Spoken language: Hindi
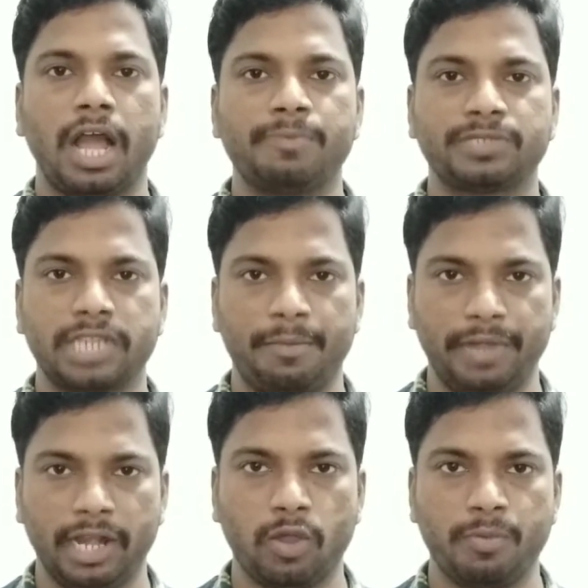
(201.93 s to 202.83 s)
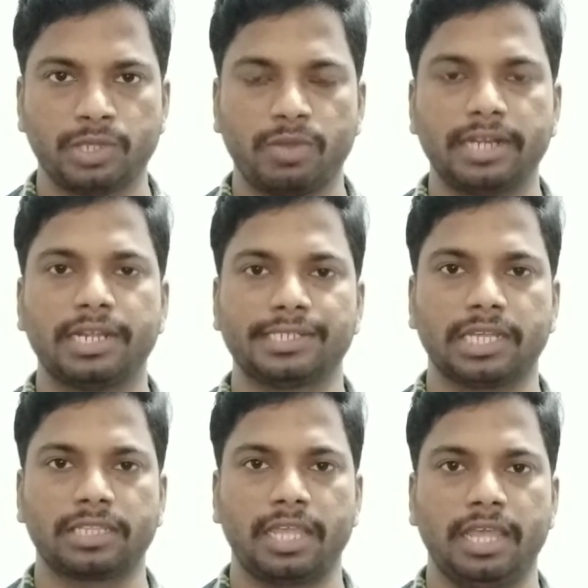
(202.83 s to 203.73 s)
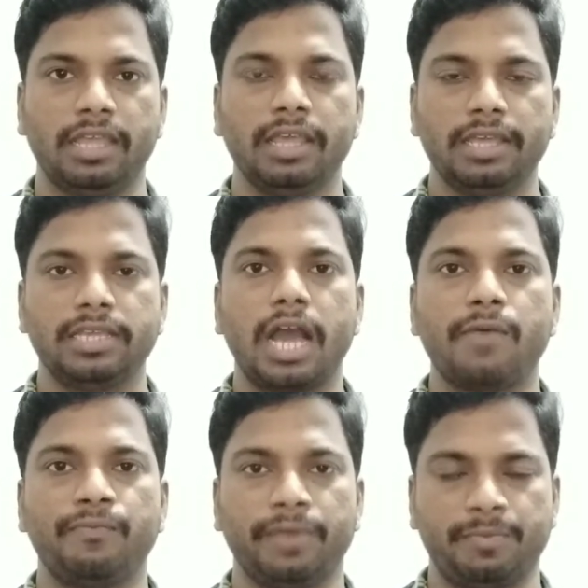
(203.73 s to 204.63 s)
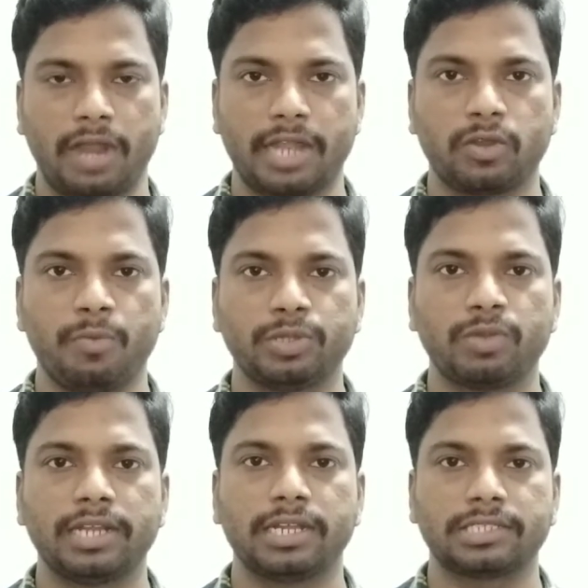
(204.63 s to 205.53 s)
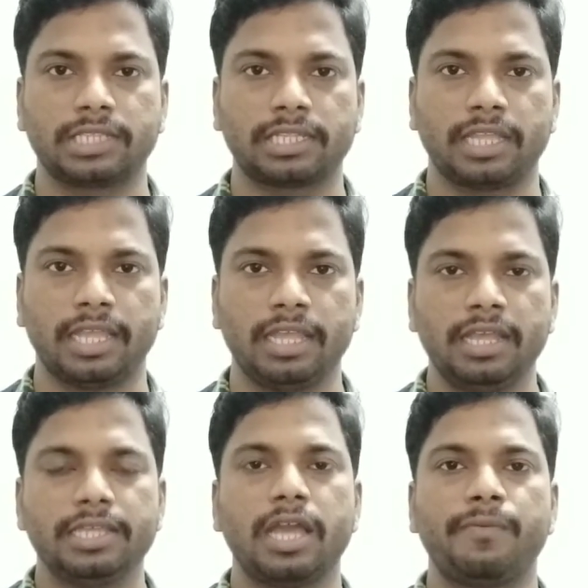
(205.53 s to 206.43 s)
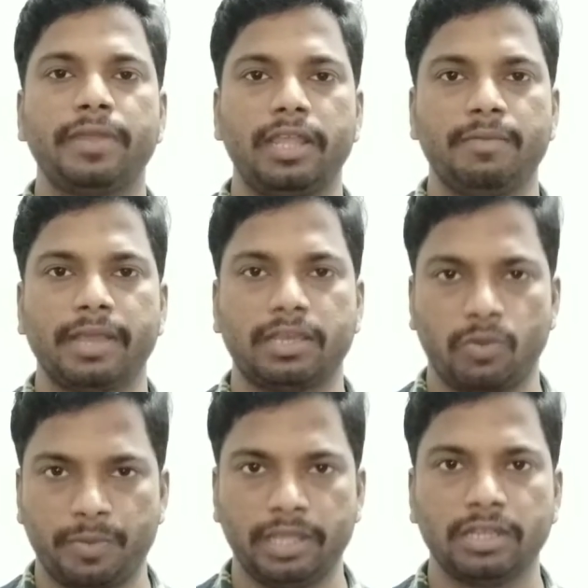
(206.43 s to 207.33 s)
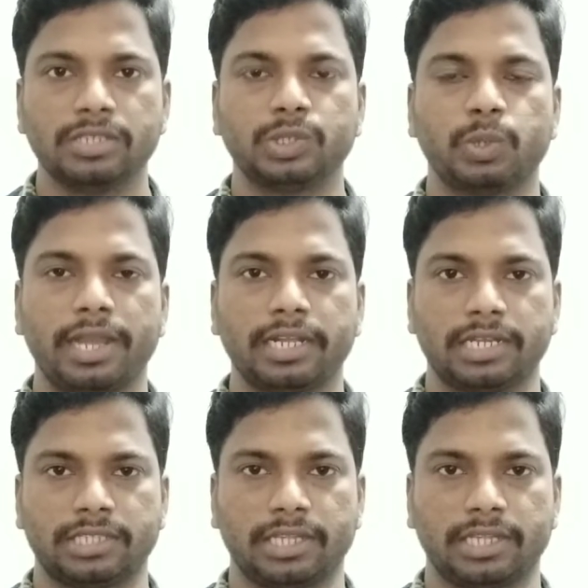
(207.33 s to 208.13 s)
आप स्नैपडील को भी ज्वाइन कर सकते हैं या आप फ्लिपकार्ट को भी ज्वाइन कर सकते हैं या फिर इबे को भी ज्वाइन कर